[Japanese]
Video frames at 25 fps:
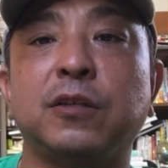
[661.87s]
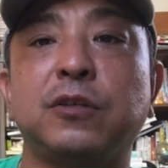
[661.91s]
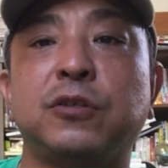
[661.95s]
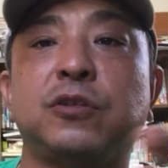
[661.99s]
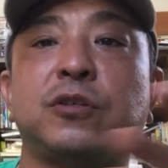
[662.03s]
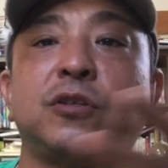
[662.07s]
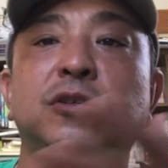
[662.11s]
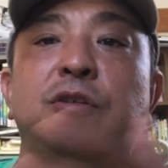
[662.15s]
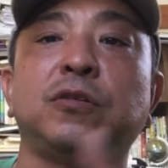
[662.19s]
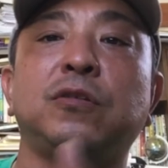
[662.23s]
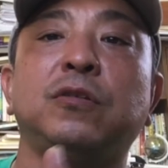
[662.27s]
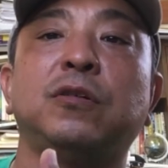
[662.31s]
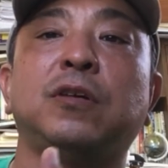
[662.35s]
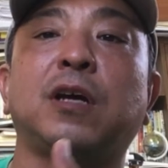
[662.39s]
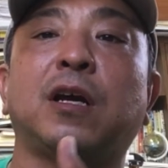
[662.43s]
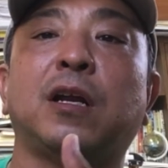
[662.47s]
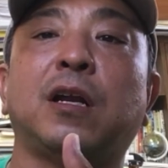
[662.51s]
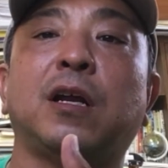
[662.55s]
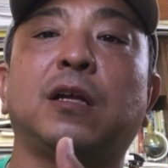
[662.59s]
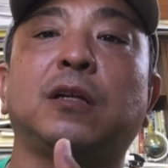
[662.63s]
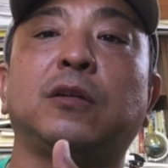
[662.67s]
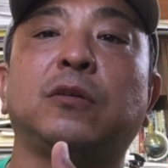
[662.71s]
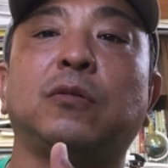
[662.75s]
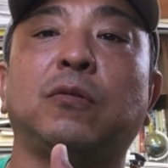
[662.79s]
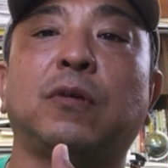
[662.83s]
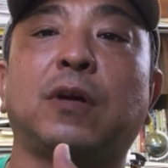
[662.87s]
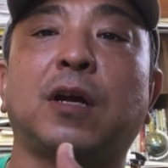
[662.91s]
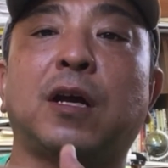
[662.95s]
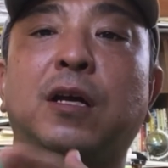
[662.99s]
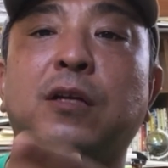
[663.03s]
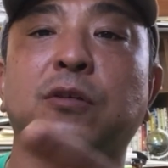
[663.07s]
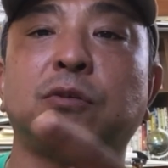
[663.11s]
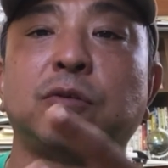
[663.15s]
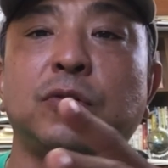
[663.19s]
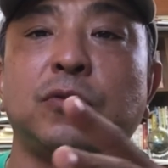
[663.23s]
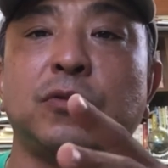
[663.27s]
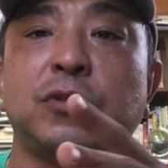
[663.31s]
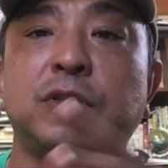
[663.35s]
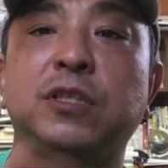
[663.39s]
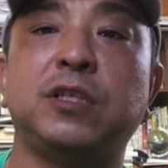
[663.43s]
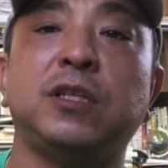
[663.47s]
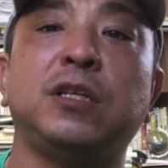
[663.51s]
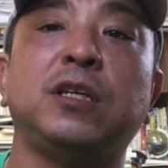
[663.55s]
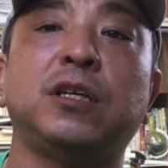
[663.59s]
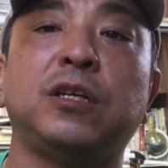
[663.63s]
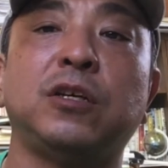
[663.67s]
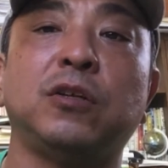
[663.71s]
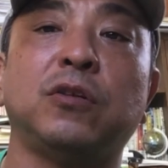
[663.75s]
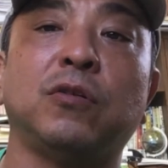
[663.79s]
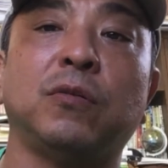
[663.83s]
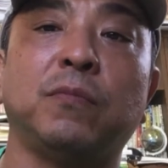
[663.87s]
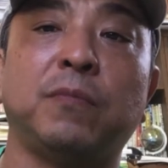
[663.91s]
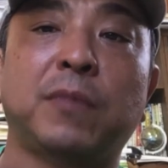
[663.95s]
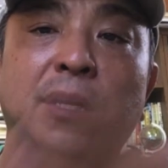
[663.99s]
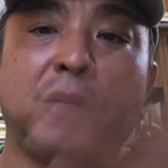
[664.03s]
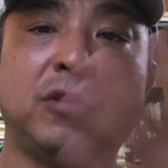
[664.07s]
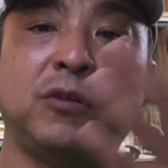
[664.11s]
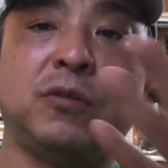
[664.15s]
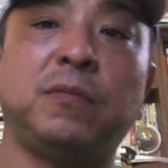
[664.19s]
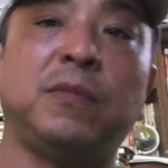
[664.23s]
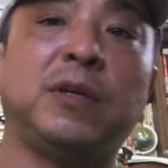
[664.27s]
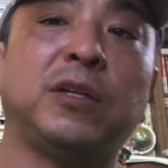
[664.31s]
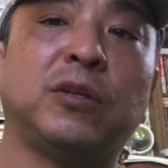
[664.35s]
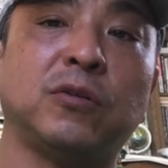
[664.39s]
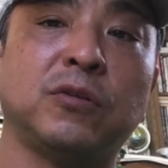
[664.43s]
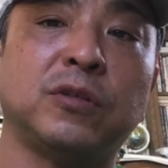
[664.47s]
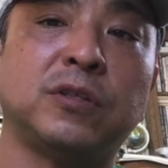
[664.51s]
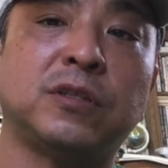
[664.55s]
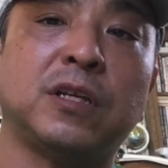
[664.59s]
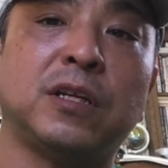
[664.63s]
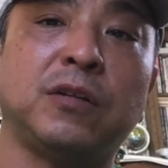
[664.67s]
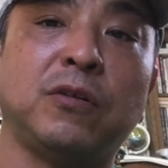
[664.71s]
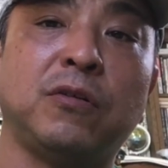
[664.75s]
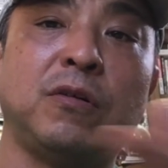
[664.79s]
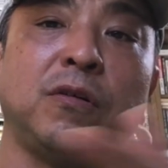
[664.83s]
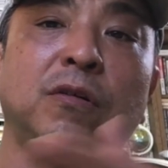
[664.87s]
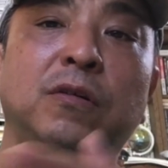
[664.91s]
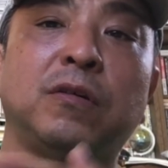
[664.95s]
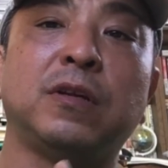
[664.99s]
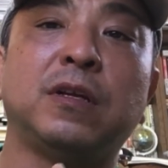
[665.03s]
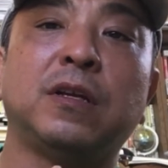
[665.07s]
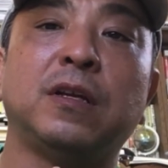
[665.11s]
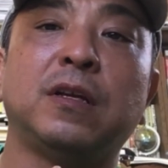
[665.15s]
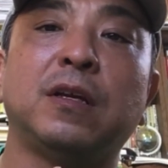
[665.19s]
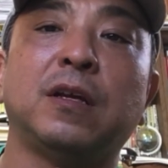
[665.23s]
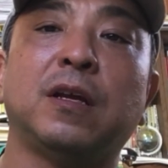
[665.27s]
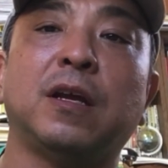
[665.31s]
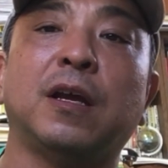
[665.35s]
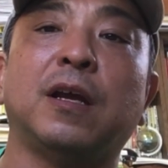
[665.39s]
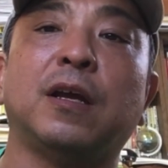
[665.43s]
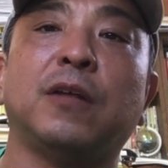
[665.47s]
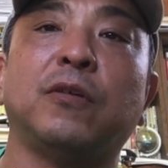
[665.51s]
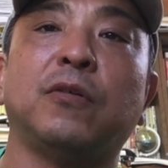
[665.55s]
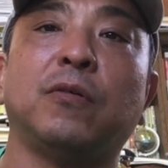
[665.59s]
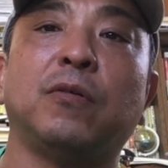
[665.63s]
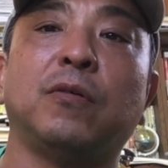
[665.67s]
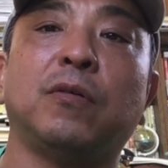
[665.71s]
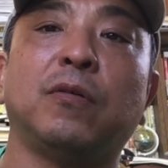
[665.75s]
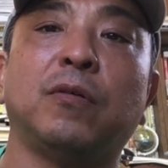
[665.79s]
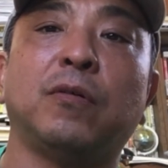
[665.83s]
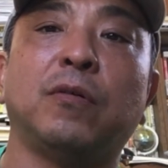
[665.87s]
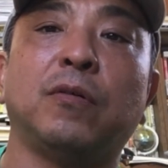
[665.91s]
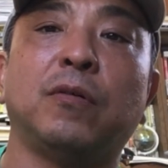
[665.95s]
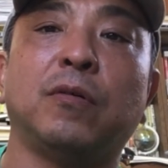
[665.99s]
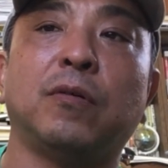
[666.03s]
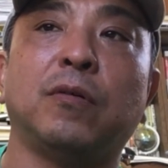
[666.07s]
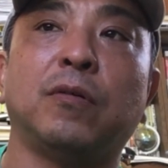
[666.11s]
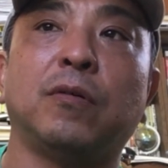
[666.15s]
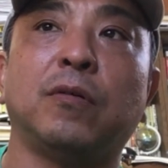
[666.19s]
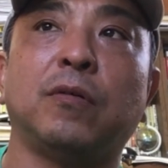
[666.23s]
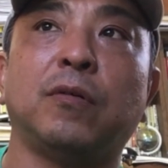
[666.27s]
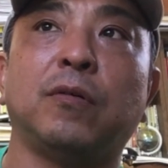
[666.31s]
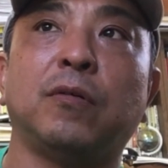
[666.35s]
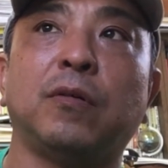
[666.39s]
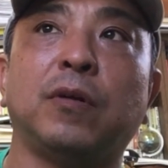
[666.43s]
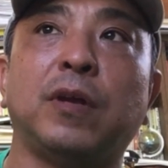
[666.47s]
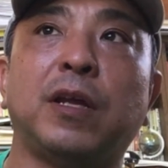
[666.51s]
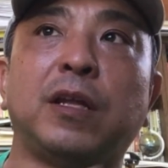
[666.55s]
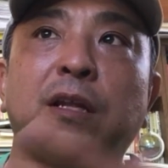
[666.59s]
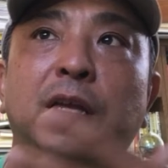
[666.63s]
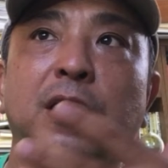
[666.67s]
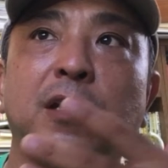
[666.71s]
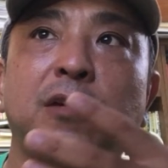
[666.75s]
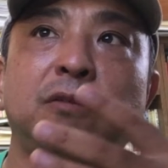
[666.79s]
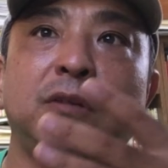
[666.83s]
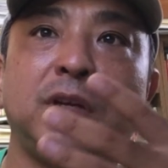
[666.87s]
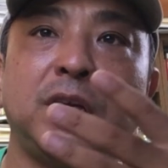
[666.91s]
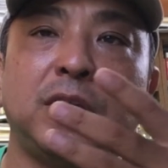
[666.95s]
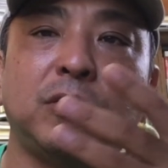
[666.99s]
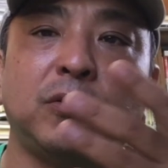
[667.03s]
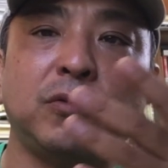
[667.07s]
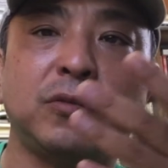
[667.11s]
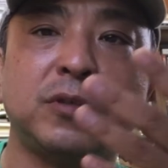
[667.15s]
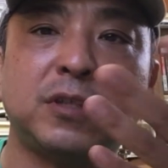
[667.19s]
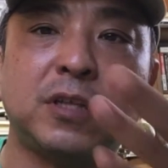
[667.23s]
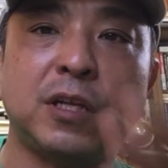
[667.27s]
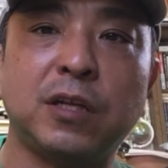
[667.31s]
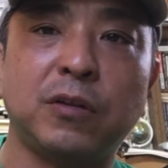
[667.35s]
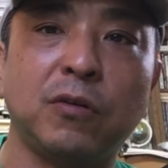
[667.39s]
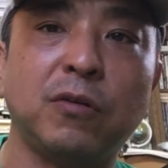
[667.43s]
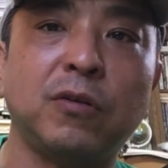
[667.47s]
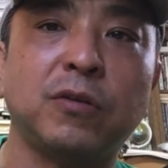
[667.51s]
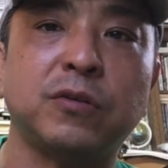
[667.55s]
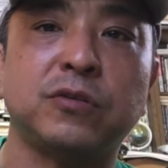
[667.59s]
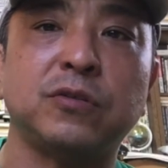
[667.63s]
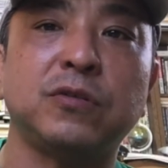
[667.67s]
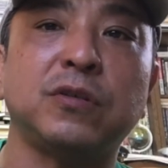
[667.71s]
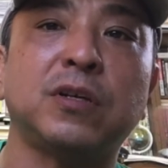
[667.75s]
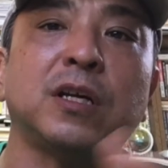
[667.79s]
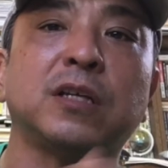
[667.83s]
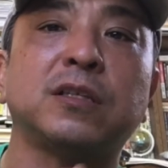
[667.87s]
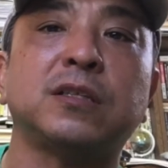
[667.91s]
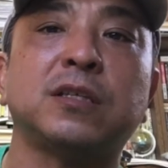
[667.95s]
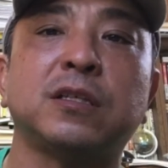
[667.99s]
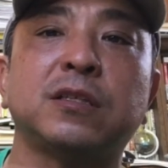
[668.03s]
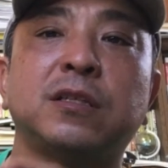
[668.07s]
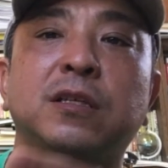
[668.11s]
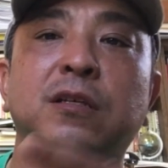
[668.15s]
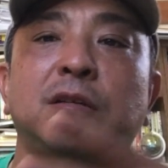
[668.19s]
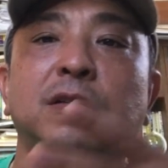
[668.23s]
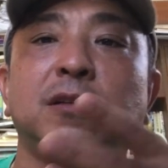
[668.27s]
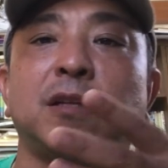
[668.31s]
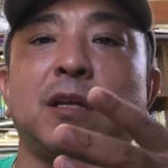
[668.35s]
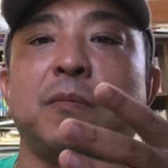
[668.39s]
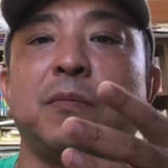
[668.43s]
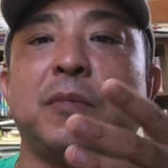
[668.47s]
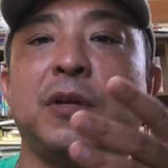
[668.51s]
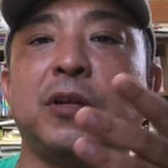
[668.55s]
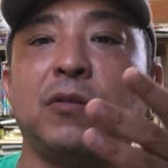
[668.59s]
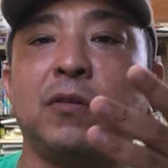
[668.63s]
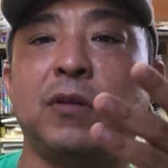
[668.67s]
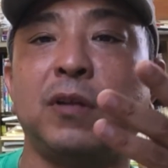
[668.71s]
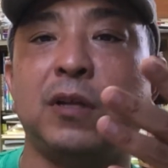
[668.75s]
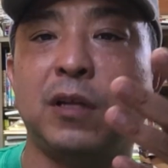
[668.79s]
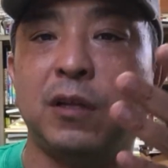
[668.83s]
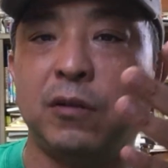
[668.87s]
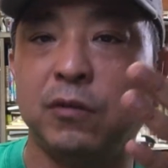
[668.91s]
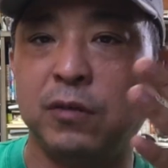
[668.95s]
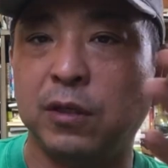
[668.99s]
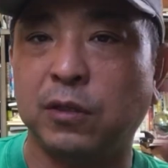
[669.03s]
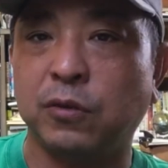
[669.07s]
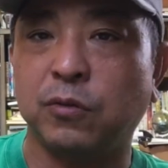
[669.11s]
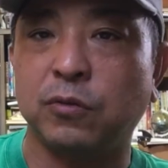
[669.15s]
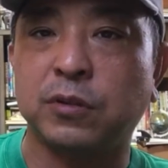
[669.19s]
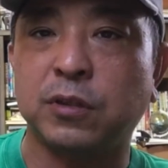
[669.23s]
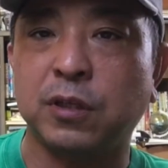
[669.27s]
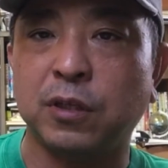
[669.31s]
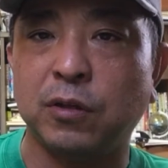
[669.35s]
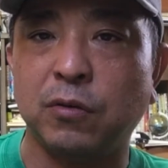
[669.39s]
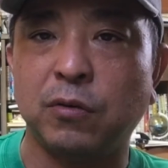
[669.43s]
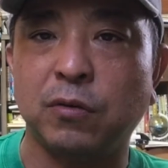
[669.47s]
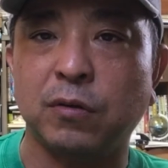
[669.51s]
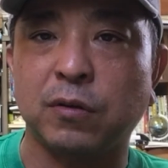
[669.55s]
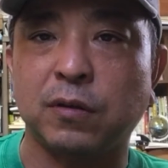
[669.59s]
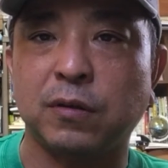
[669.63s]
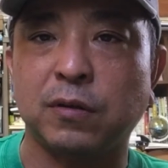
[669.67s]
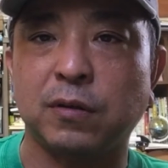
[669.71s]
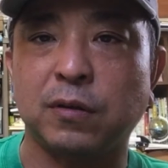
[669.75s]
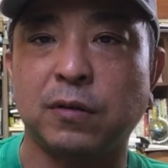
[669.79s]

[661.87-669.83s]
地球からとかその地域の恵みとしてのあのエネルギーとしての潤滑させるためのエネルギーとしての、